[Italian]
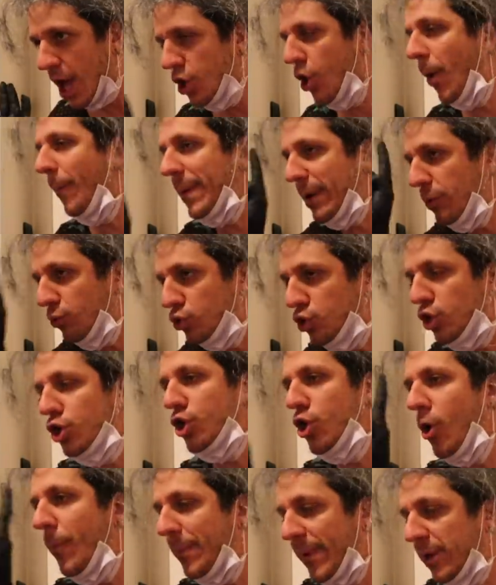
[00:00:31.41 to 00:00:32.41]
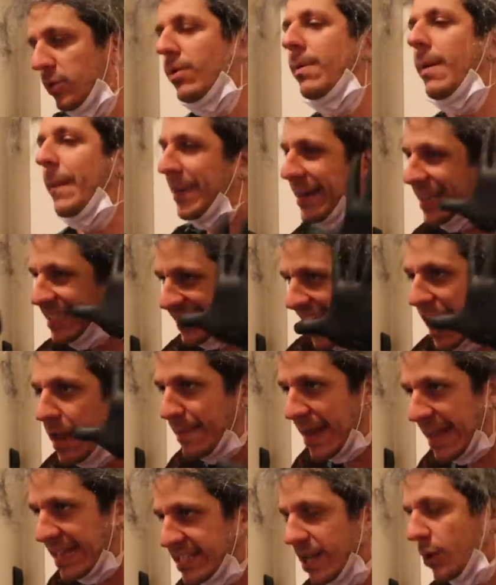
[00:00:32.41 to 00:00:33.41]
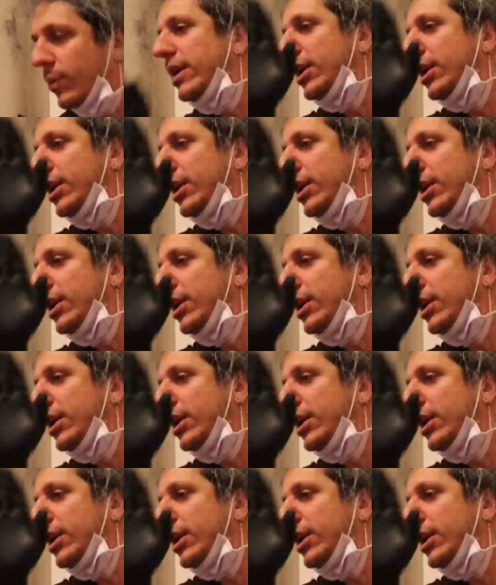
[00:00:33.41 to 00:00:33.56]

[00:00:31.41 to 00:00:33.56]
Non per un giorno, non per due, ma per sei mesi.